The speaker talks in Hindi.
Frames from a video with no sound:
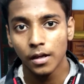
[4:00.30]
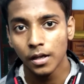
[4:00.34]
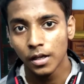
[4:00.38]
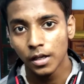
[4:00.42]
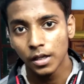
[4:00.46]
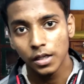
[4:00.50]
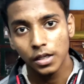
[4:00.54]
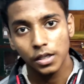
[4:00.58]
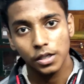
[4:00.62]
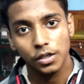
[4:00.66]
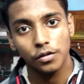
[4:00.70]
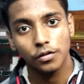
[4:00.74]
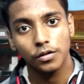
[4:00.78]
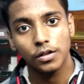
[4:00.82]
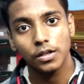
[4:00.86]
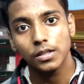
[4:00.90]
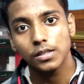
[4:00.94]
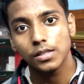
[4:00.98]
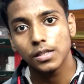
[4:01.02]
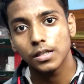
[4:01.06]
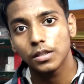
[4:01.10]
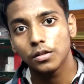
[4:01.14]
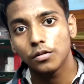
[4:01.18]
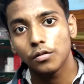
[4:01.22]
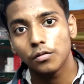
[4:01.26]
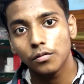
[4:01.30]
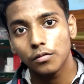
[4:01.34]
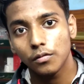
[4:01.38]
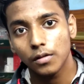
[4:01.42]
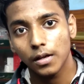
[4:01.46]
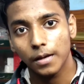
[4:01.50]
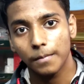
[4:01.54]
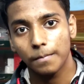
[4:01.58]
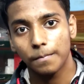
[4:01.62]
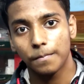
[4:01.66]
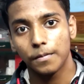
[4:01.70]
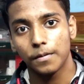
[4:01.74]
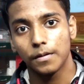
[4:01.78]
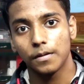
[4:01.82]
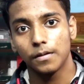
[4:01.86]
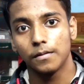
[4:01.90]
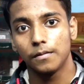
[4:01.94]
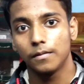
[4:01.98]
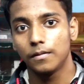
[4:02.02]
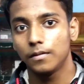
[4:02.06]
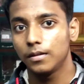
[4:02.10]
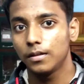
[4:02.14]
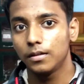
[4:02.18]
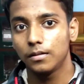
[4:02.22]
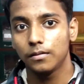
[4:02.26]
है क्योंकि ये दोनों ऐप
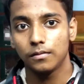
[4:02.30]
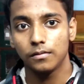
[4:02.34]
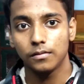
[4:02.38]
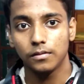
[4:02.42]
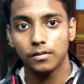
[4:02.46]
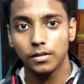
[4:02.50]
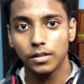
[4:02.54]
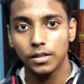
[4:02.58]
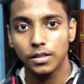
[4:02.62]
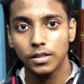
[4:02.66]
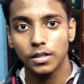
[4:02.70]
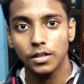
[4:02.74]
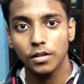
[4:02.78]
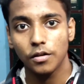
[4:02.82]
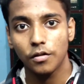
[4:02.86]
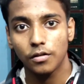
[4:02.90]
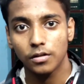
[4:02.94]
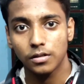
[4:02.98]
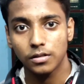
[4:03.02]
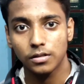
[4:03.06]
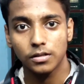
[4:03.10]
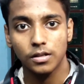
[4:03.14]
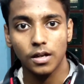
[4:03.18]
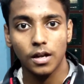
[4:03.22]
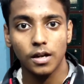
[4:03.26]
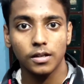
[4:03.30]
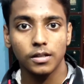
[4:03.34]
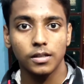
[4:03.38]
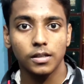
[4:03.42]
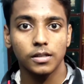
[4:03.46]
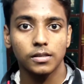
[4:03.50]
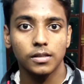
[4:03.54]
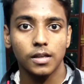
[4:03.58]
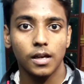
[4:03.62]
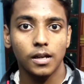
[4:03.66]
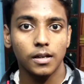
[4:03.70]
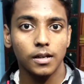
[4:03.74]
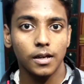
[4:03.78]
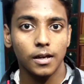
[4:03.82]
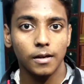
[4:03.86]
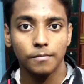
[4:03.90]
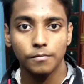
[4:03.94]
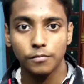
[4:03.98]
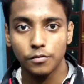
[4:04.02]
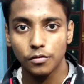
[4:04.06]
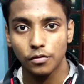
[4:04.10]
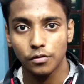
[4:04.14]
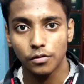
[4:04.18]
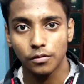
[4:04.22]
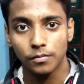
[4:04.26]
डिजनी हॉटस्टार ये सारे ऐप
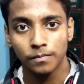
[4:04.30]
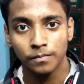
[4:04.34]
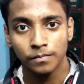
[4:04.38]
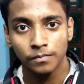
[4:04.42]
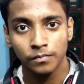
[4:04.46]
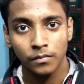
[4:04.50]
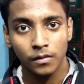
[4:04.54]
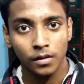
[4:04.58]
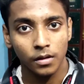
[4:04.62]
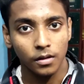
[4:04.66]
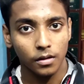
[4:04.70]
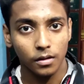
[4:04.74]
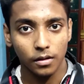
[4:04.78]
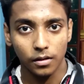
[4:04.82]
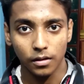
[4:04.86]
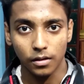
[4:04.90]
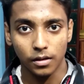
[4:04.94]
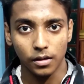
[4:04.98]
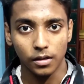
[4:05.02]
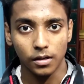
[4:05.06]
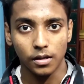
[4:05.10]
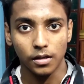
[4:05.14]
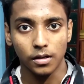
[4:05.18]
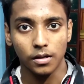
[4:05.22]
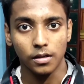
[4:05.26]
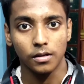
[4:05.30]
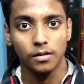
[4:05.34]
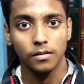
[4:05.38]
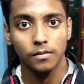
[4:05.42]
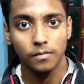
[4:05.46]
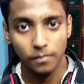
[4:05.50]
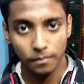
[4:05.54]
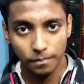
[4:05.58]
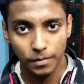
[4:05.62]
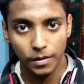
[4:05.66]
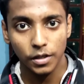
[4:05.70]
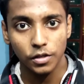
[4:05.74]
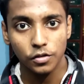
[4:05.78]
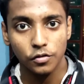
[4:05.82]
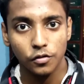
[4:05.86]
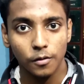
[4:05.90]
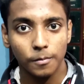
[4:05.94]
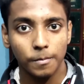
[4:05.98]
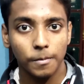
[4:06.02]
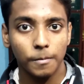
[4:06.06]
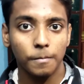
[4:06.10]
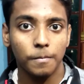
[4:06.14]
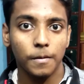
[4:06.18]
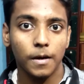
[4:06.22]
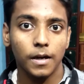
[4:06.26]
जो प्ले स्टोर
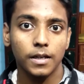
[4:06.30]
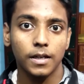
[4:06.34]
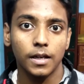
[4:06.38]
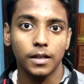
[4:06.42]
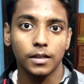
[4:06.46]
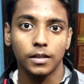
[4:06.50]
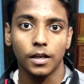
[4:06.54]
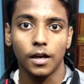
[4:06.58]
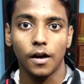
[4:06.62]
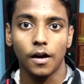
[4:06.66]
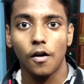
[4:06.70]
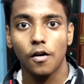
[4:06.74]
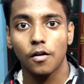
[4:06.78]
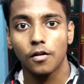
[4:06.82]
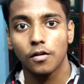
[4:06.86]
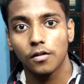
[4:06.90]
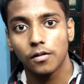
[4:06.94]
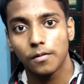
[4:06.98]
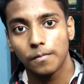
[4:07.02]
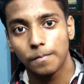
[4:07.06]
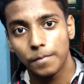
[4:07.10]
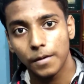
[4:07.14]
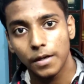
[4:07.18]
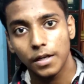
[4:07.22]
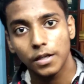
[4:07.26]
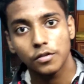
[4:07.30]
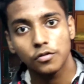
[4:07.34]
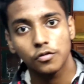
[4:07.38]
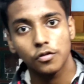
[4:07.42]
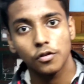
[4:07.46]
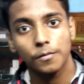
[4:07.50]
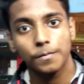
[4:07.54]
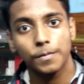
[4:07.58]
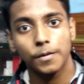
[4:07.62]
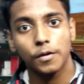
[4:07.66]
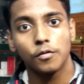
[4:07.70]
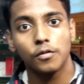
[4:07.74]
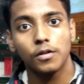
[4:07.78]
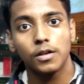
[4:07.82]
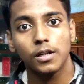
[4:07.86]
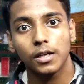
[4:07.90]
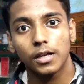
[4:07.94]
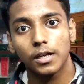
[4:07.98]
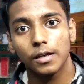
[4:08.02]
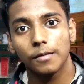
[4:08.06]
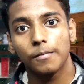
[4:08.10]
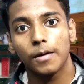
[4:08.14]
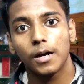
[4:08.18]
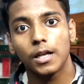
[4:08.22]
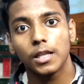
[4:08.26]
पर पाए जाते हैं और प्ले स्टोर पर होने
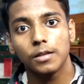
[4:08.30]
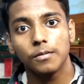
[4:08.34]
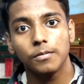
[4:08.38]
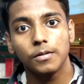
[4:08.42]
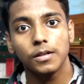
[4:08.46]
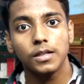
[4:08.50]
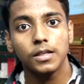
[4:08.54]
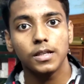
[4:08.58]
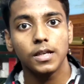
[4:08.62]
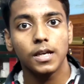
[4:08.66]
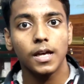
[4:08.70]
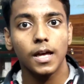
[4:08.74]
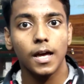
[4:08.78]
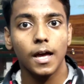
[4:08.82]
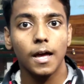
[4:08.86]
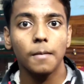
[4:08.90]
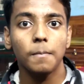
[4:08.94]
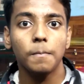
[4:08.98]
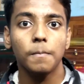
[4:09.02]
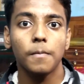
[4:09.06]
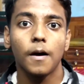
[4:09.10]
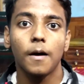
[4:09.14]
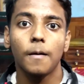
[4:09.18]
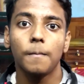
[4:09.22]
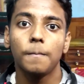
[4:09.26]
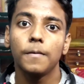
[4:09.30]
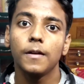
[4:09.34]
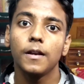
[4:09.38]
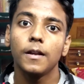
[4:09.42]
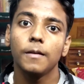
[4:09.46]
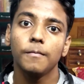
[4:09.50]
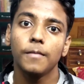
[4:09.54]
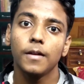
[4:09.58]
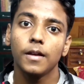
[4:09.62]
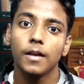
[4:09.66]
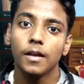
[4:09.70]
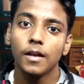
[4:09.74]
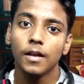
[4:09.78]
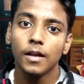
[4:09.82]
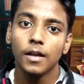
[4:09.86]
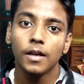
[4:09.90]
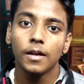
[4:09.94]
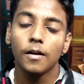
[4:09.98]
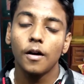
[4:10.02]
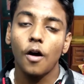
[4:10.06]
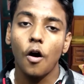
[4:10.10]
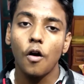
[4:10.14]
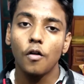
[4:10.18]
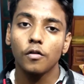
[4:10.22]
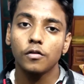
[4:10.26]
के बाद भी ये ऐप अपने में
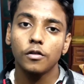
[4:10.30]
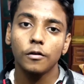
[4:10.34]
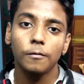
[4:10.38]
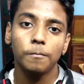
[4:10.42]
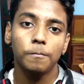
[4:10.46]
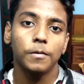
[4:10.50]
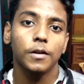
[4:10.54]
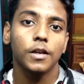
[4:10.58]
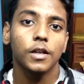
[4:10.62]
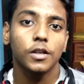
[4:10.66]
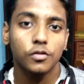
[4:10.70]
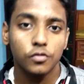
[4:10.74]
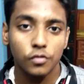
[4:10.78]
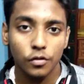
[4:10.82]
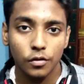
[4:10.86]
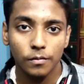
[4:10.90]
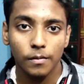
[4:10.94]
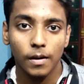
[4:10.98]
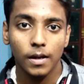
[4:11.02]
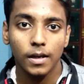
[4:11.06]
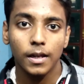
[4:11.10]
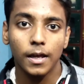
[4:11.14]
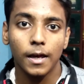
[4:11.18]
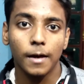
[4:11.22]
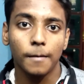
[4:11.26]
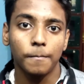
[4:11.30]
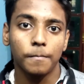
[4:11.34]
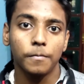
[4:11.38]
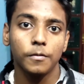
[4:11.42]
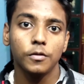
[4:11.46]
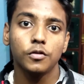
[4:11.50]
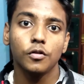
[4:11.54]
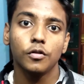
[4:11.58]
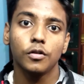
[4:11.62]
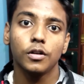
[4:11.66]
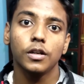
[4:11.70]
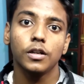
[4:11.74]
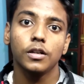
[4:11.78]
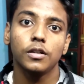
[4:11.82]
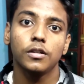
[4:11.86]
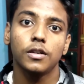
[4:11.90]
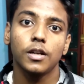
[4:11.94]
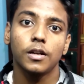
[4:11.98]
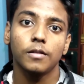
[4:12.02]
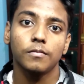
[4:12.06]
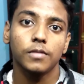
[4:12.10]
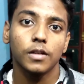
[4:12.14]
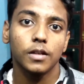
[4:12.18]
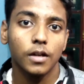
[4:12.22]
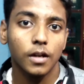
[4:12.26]
आउट ऑफ प्ले स्टोर वाले ऐप जो कि
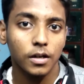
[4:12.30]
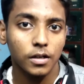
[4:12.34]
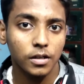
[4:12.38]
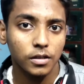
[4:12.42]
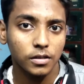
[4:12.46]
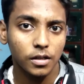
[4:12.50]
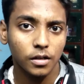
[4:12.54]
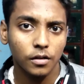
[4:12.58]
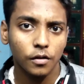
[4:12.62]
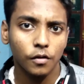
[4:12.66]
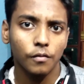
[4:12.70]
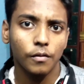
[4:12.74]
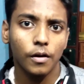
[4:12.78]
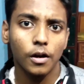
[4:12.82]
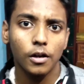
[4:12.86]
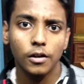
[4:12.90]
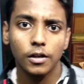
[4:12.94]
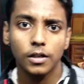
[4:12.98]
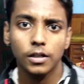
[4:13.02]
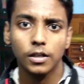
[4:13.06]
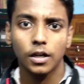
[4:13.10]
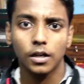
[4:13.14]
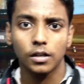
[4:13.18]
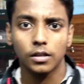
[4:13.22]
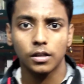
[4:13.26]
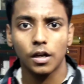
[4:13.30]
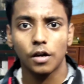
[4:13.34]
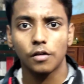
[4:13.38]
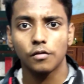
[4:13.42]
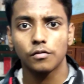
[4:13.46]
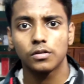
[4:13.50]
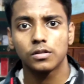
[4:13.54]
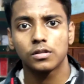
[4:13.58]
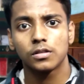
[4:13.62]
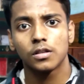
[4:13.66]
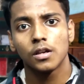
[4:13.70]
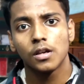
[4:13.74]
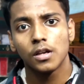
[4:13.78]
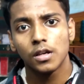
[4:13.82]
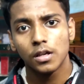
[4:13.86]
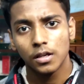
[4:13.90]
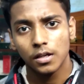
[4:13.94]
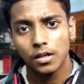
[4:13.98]
टर्म्स एंड कंडीशन को वायलेंट करता है उस